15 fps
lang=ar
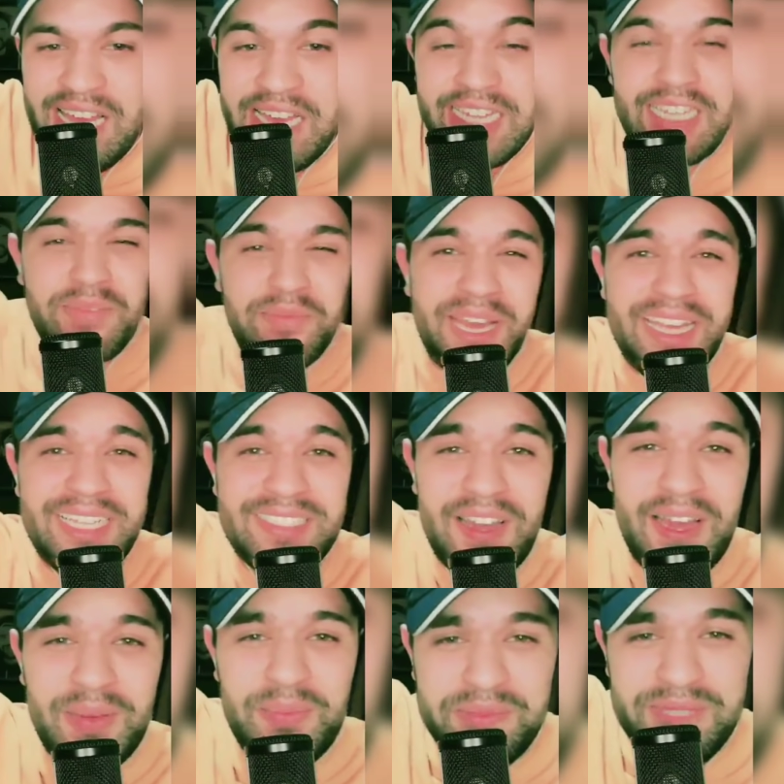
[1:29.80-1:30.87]
اللي بغى
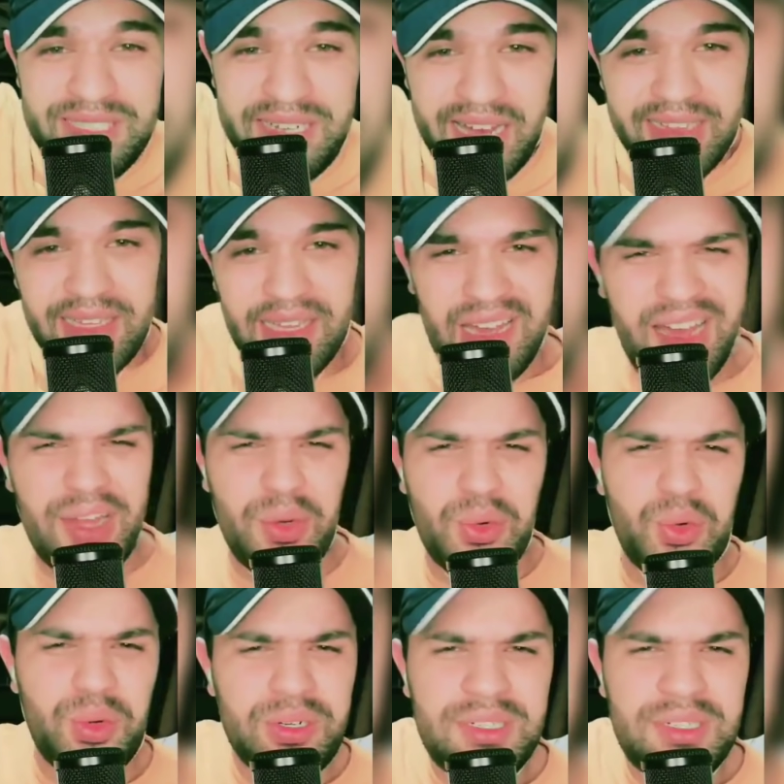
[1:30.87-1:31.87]
ينتقم من شي حد خانو